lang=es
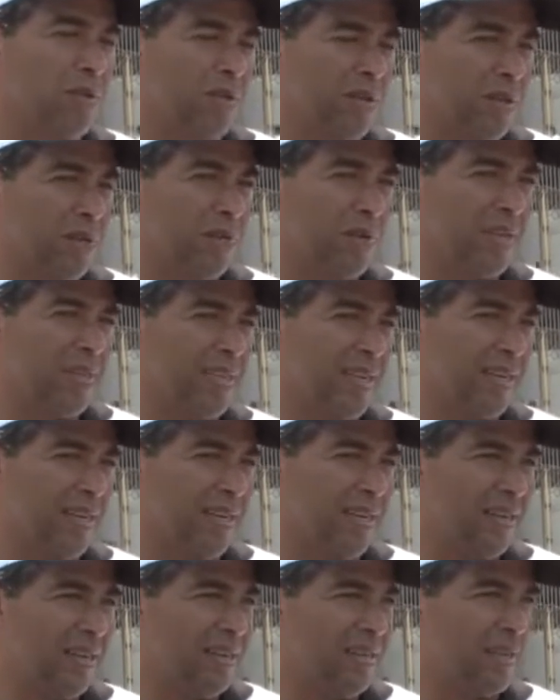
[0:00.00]
porque tenemos que
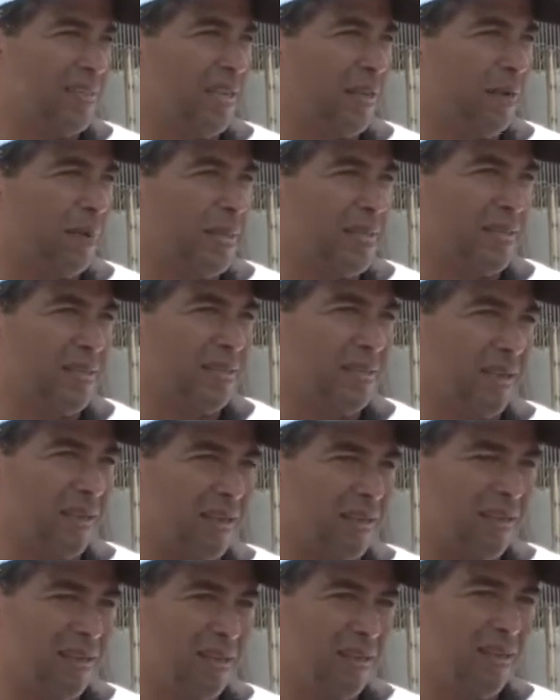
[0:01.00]
salir seis veces a,
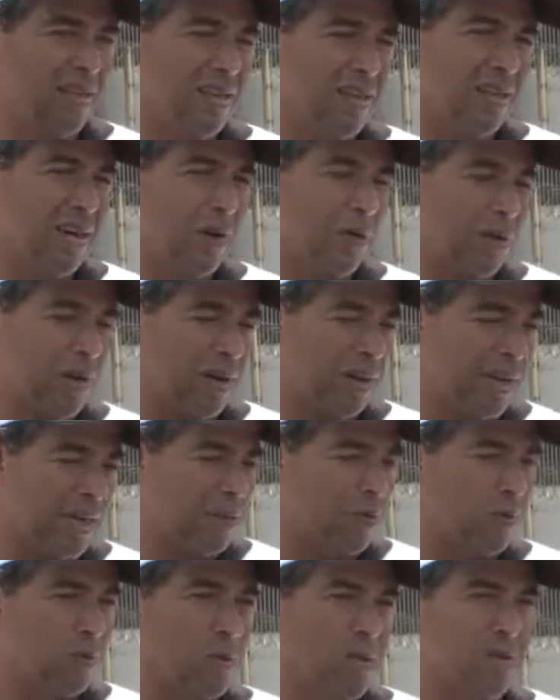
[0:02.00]
a jugar en
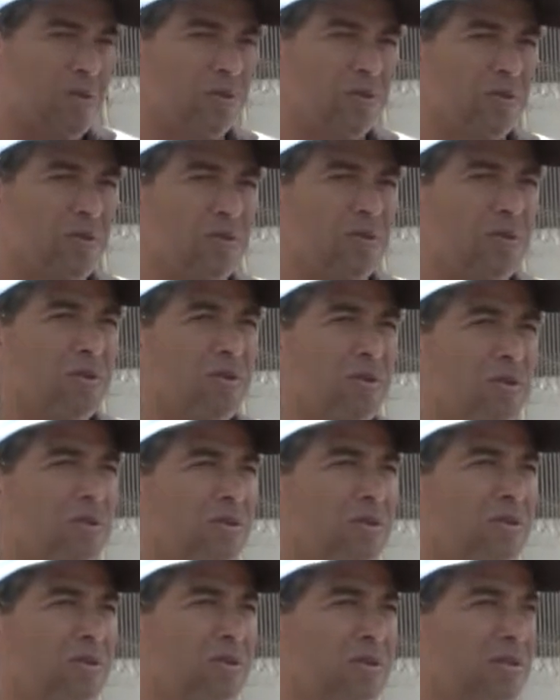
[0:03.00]
altura.
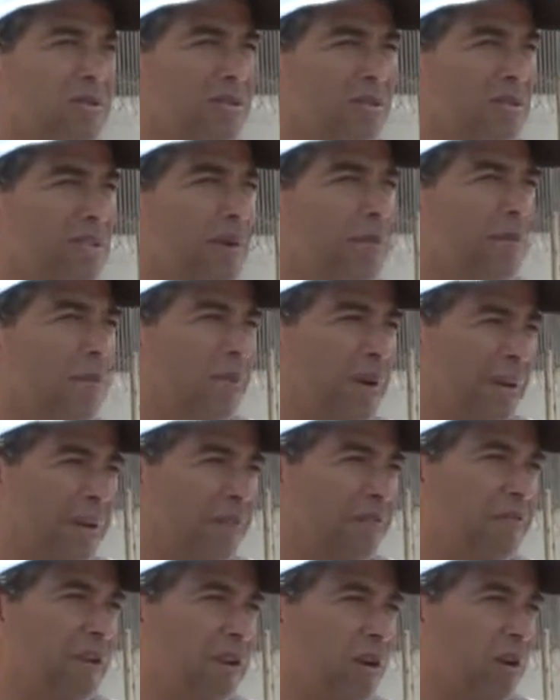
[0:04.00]
Nosotros ya hemos
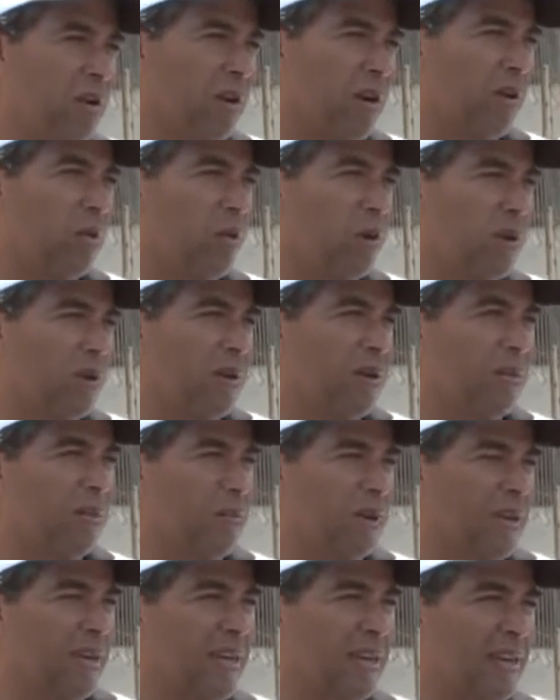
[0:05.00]
planificado qué jugadores
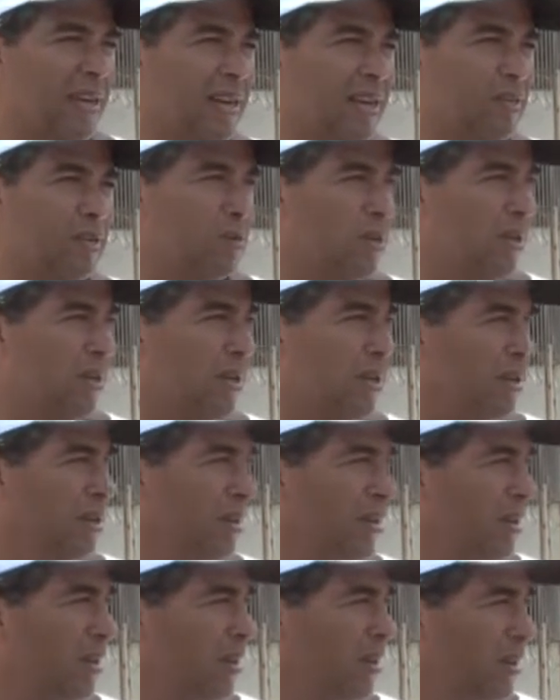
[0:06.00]
pueden ir a altura
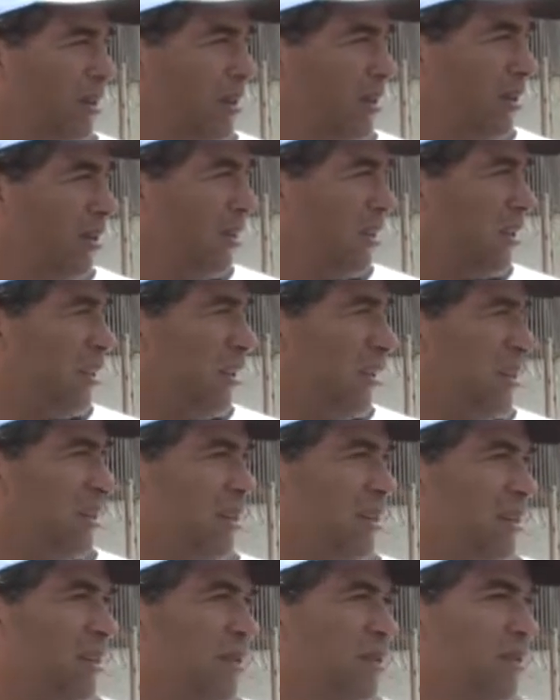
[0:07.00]

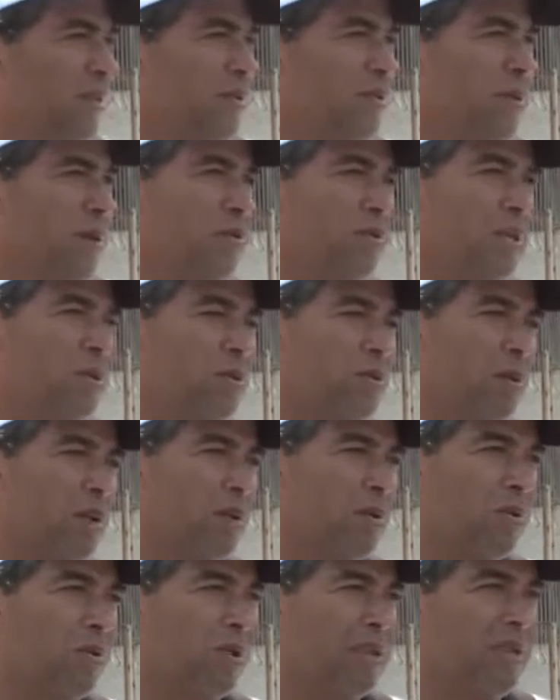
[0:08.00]
esta es una mistura
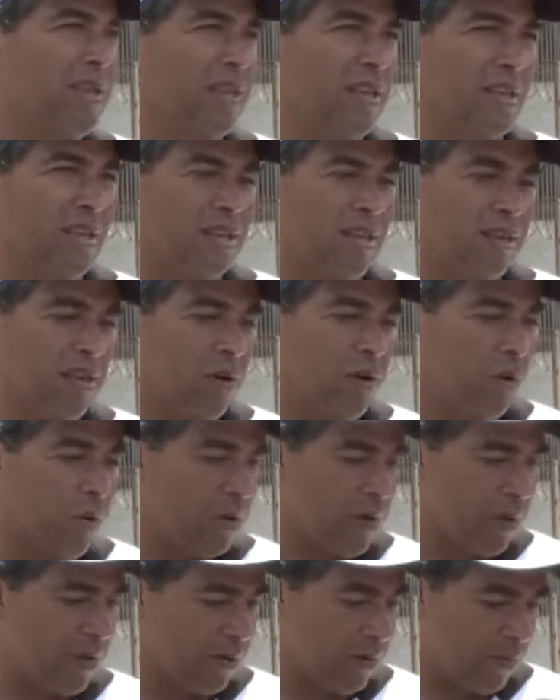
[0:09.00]
de jugadores de
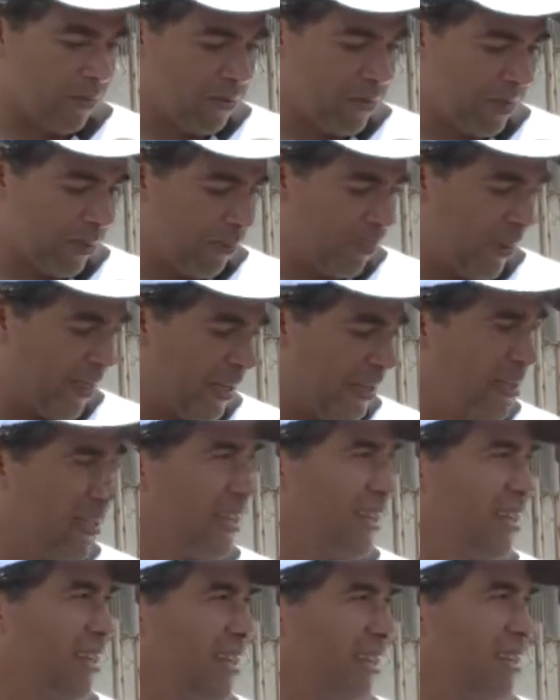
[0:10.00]
jóvenes con mucha
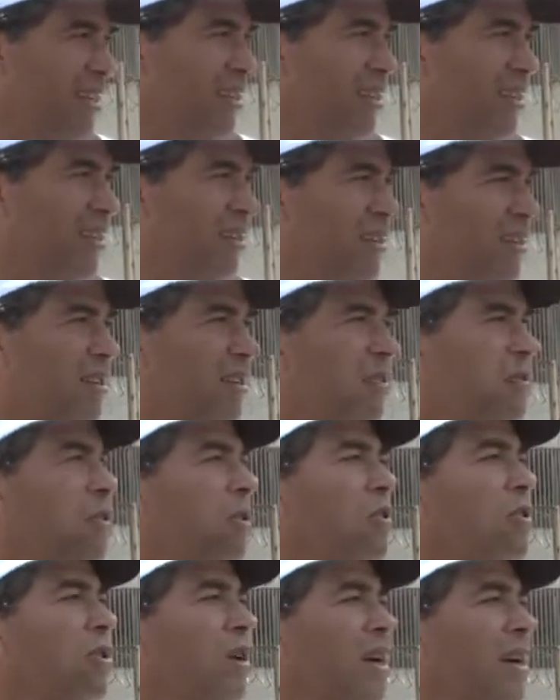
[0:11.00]
experiencia que,
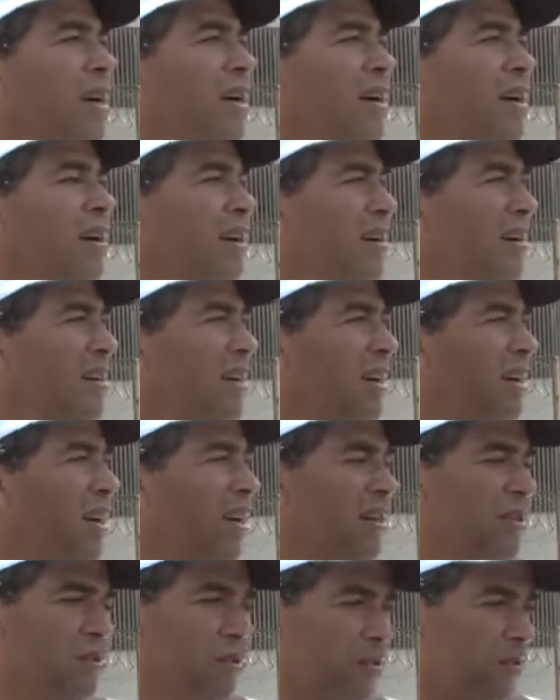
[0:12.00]
hoy han,
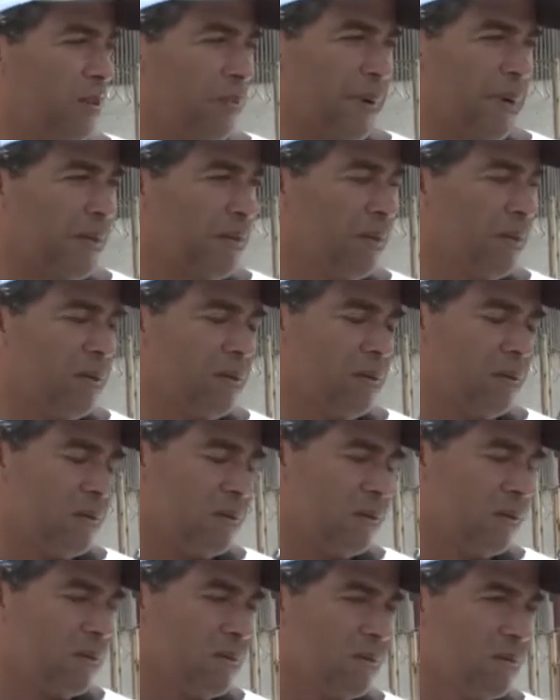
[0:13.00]
hecho un buen partido. ¿Va
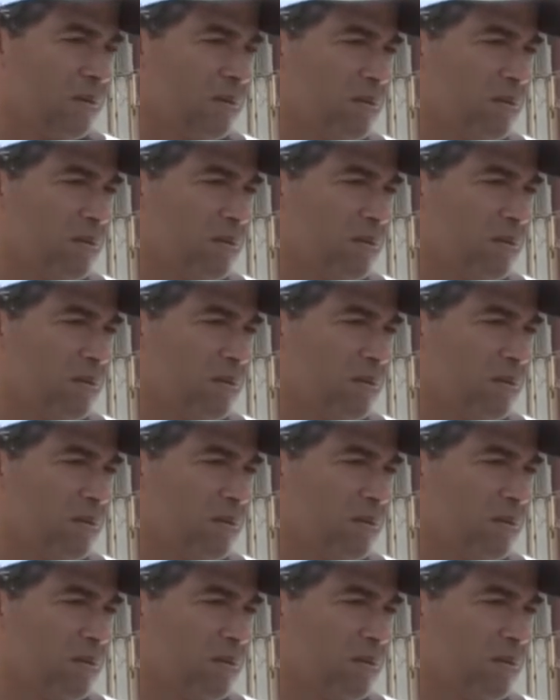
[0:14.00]
encontrando